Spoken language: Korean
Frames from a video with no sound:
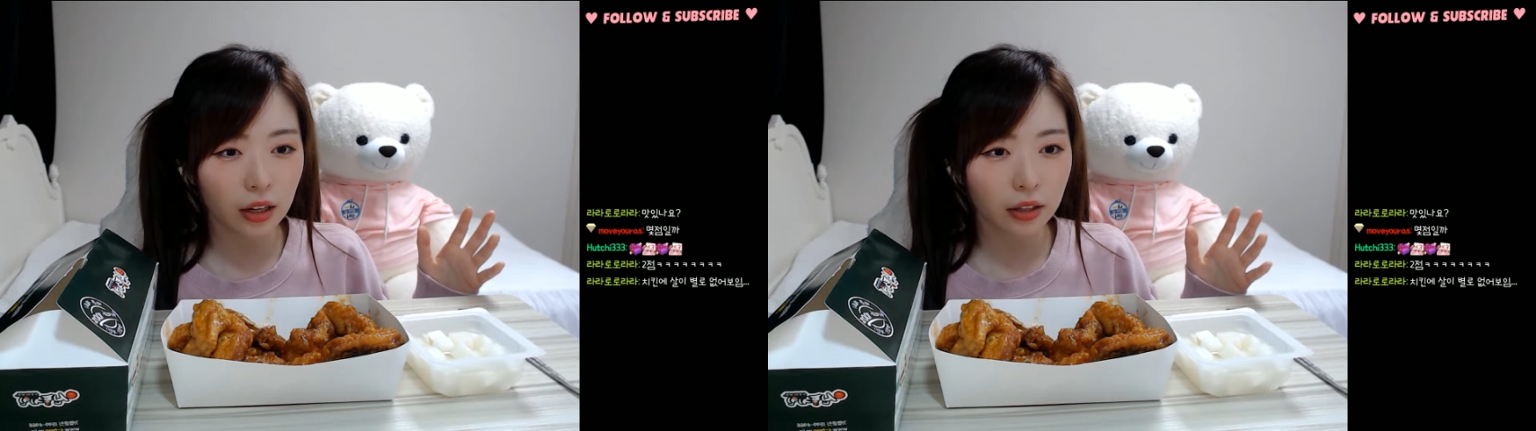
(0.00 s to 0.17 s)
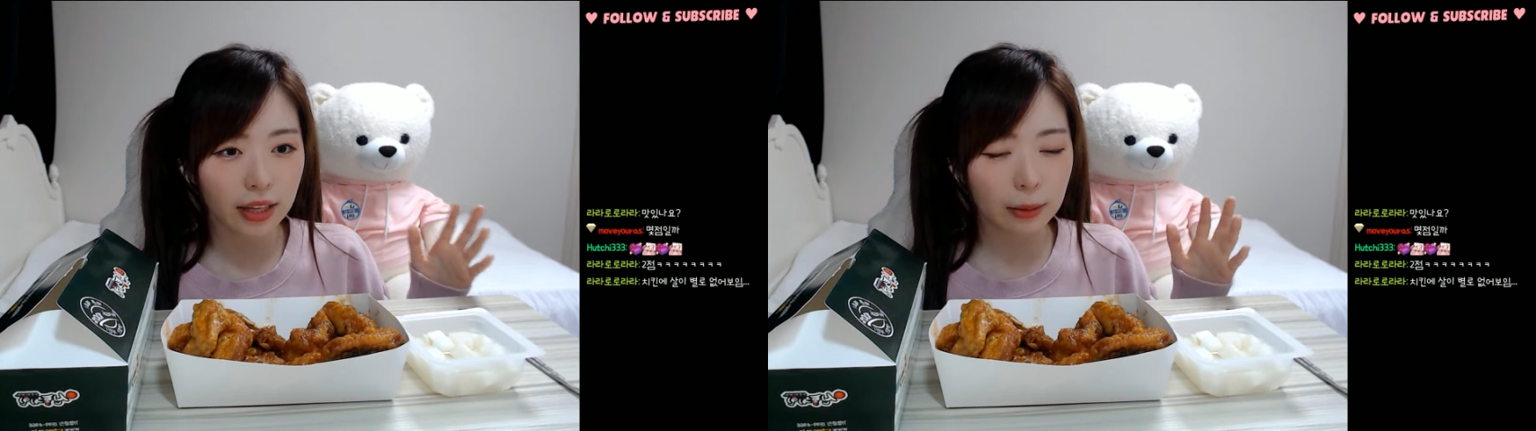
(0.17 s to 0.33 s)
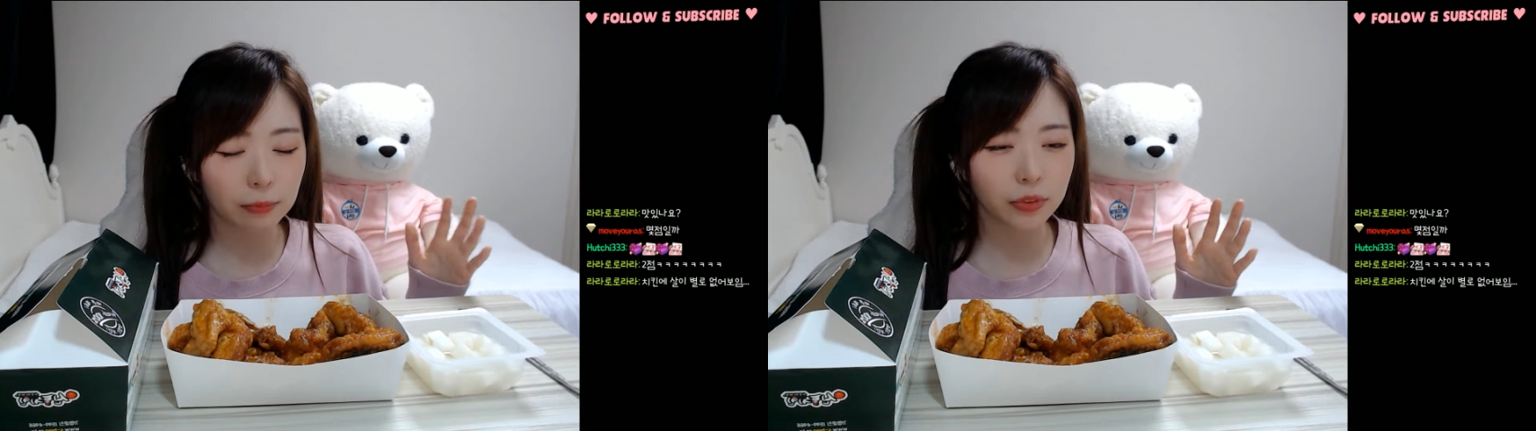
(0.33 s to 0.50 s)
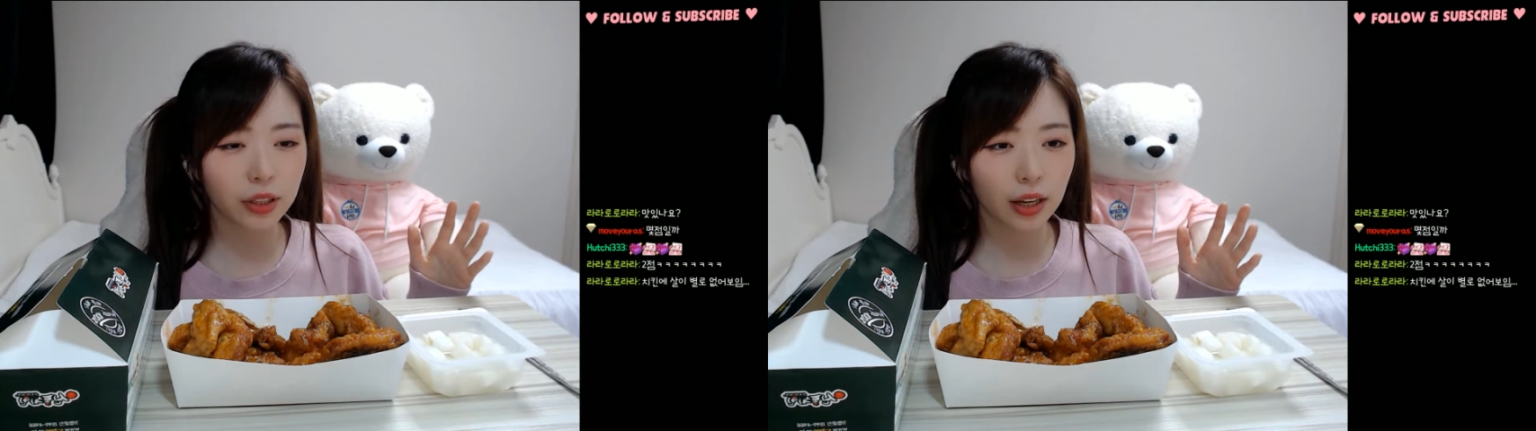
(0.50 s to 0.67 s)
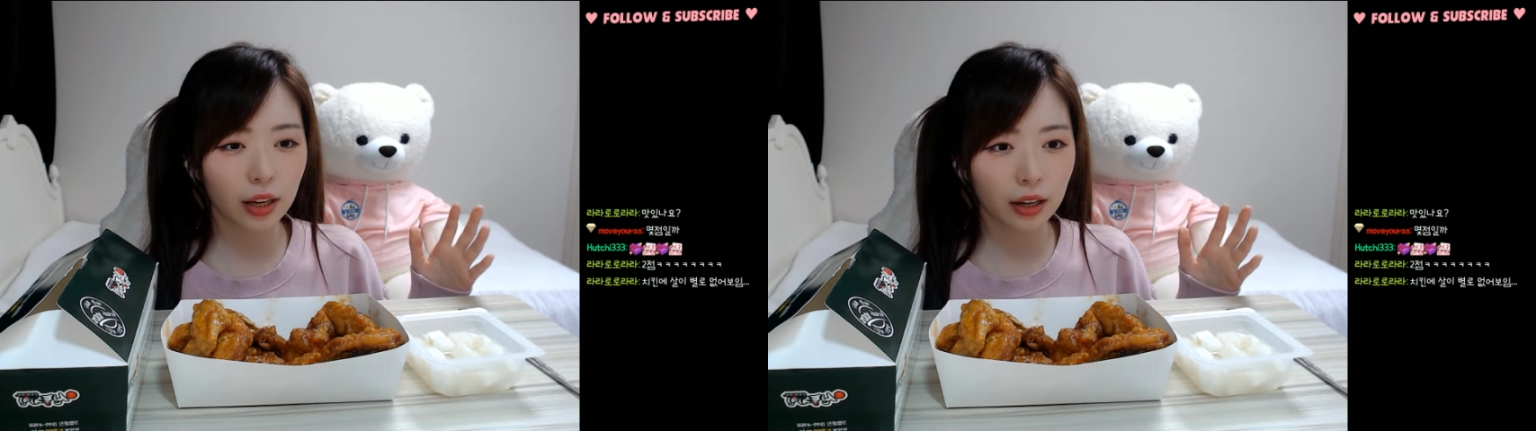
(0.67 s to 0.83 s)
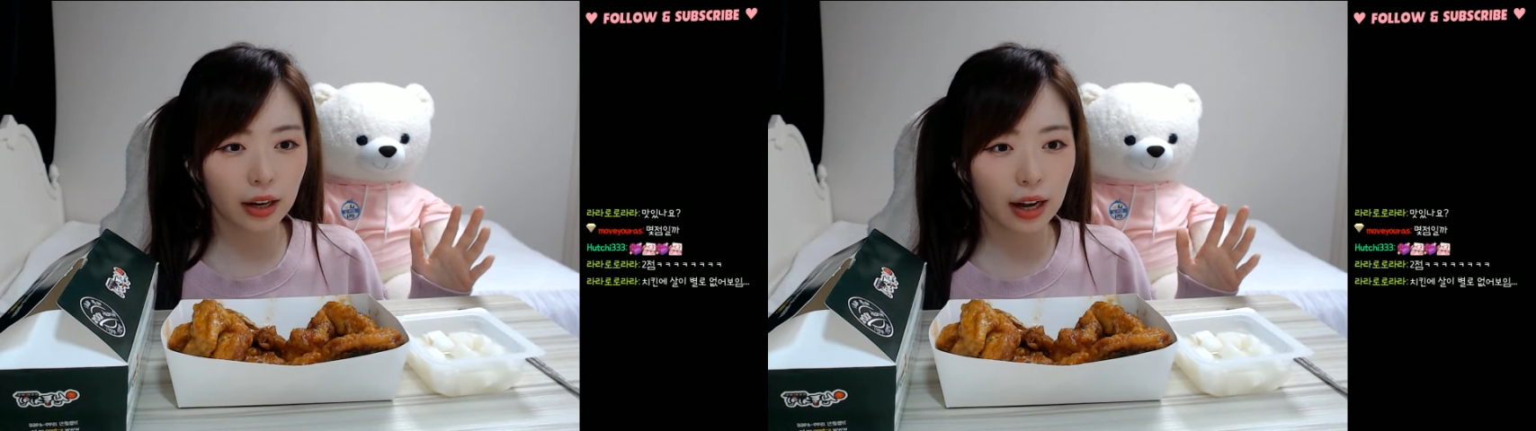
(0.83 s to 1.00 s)

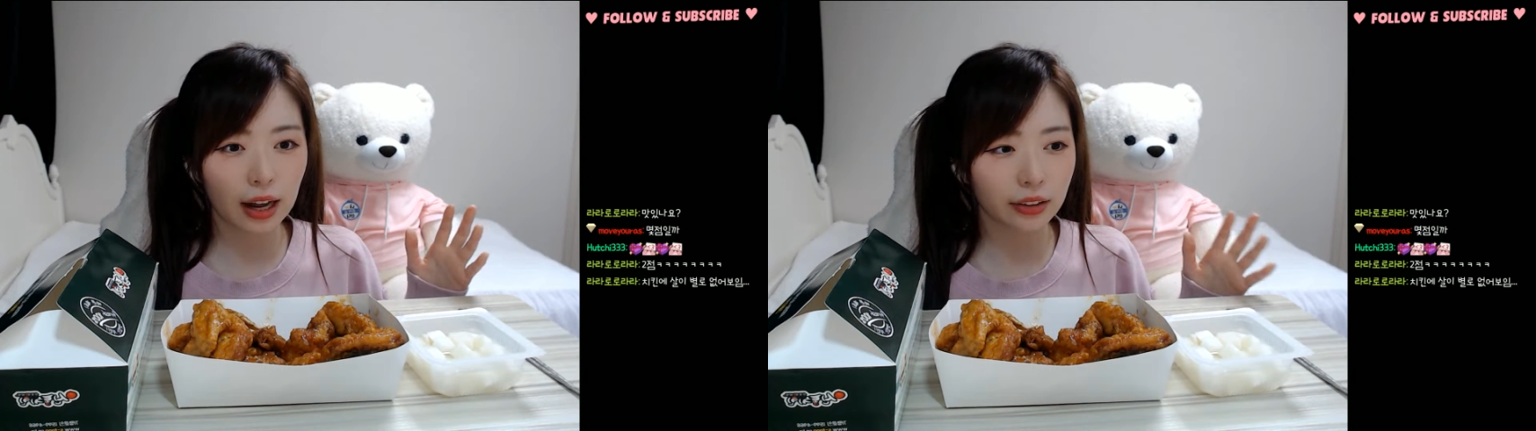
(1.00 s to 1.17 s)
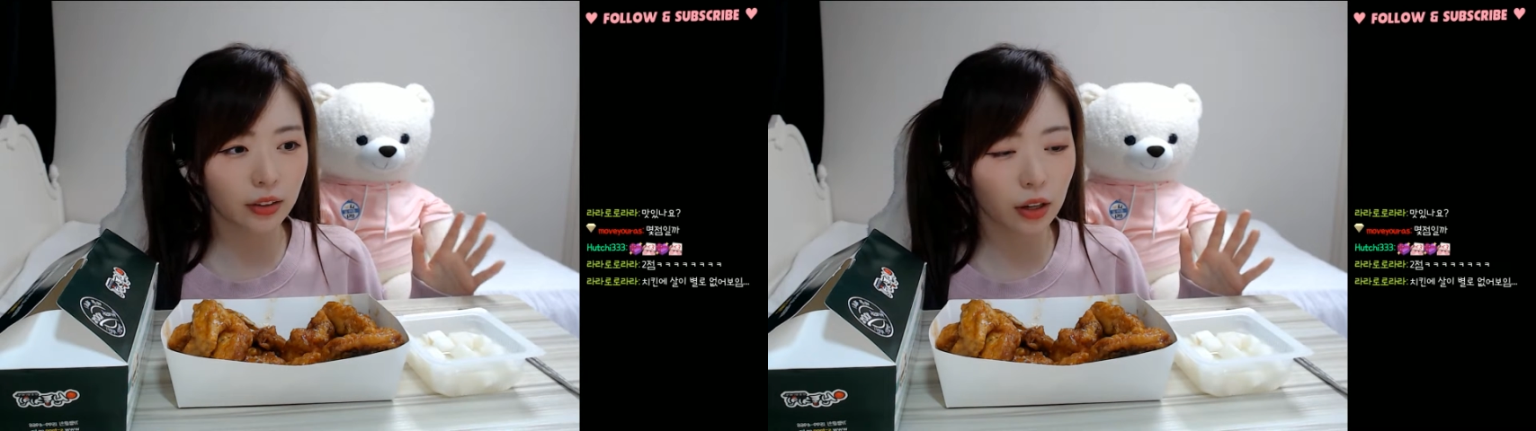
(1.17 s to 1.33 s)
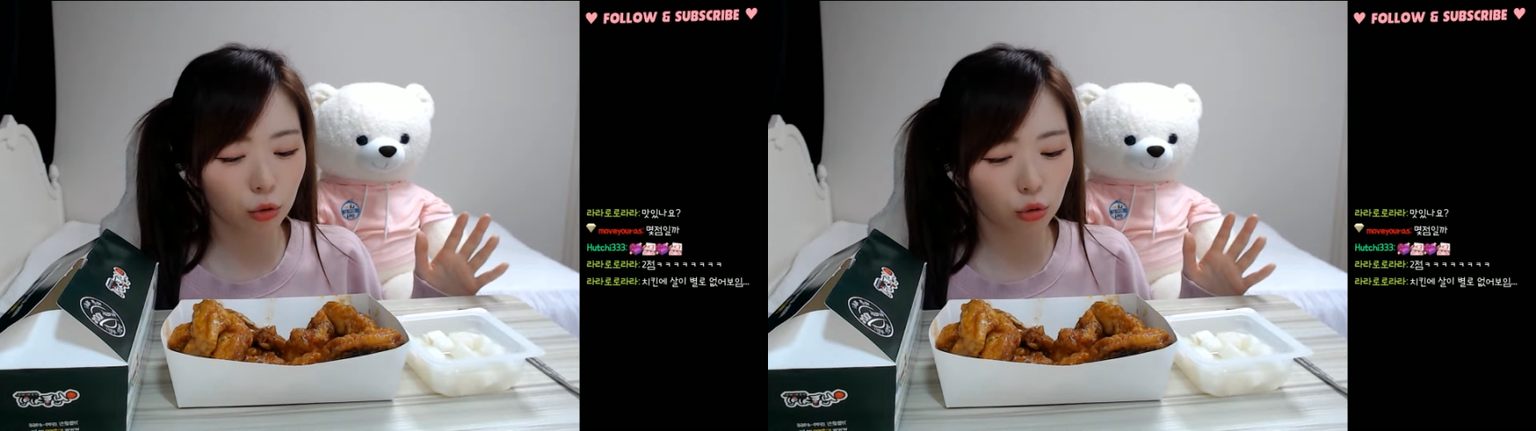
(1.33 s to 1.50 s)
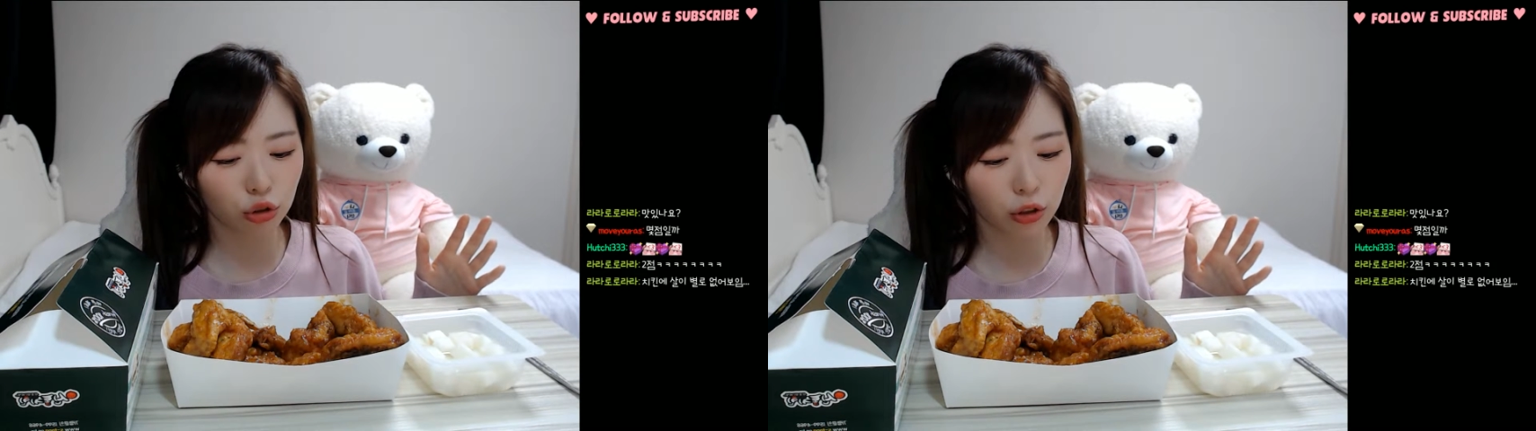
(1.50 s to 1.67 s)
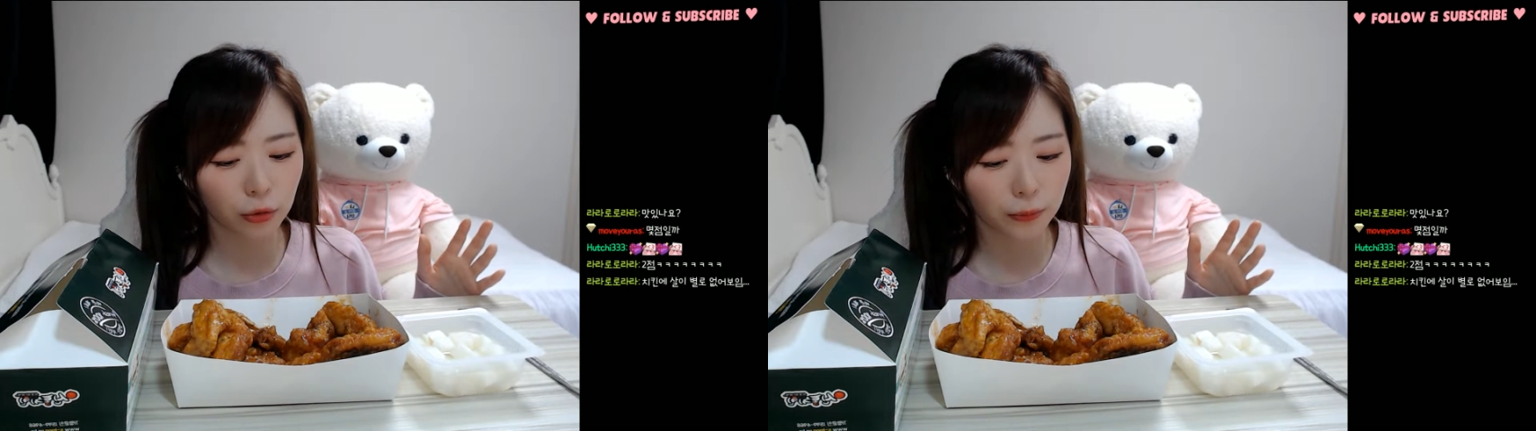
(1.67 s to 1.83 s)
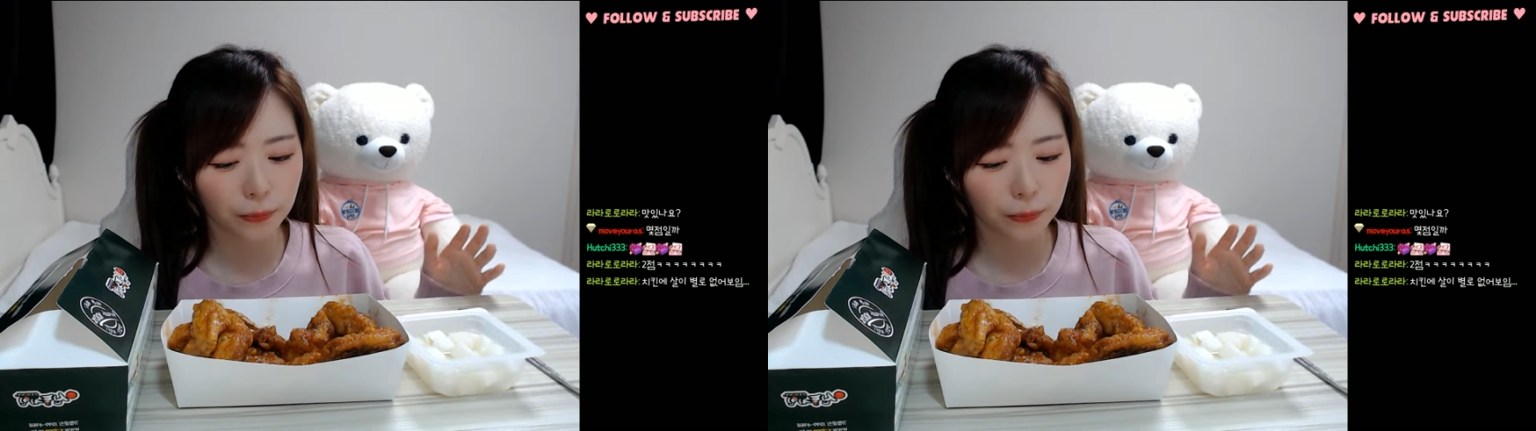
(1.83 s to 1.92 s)
냄새가 안 났고요.